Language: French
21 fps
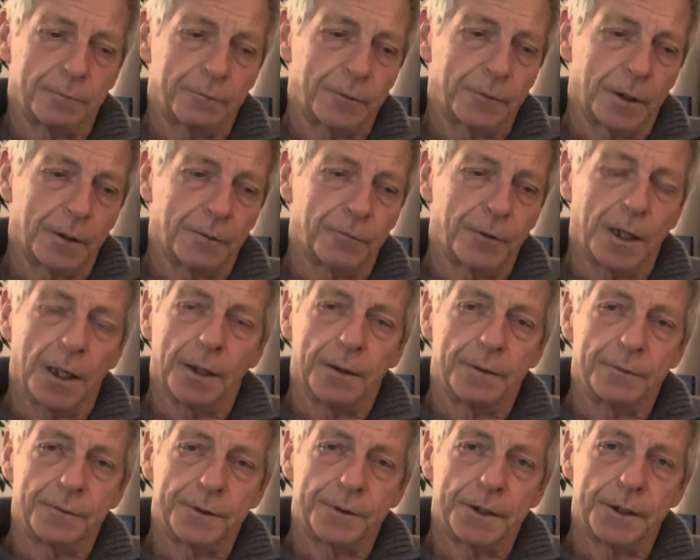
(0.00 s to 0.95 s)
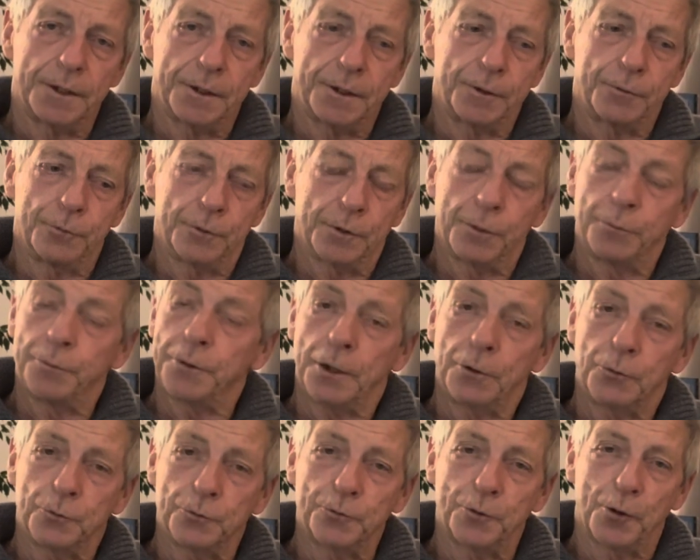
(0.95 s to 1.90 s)
Alors voilà, nous sommes très
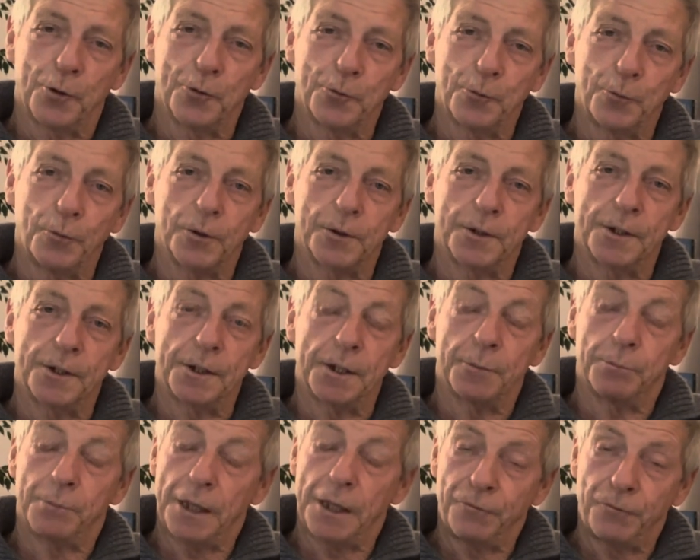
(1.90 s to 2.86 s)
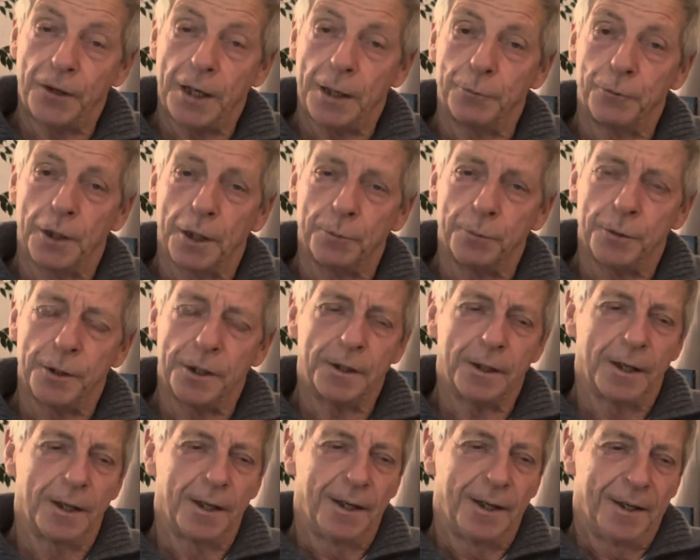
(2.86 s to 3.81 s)
contents de porter cette belle flamme
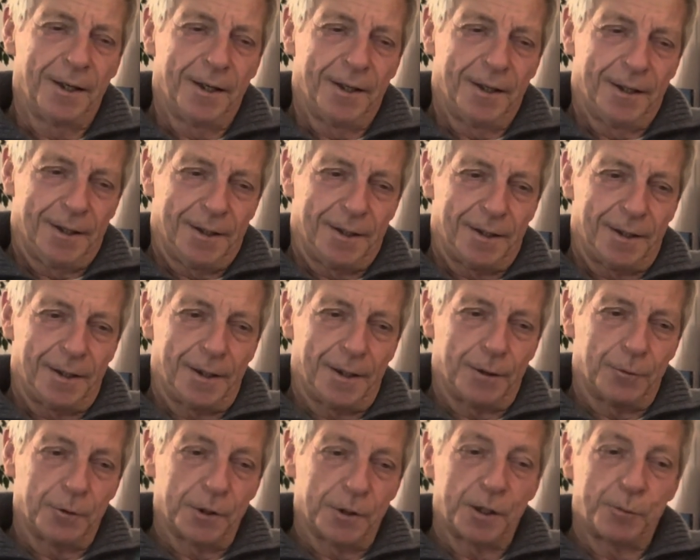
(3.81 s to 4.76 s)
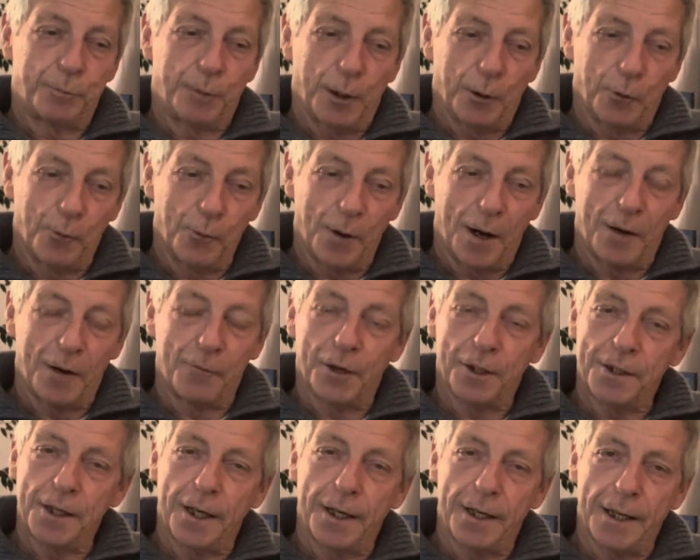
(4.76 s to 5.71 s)
olympique et nous espérons
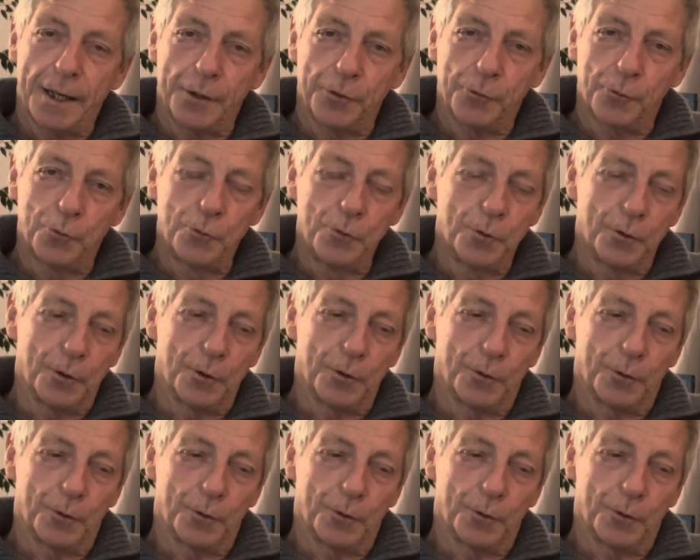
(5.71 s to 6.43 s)
avoir derrière nous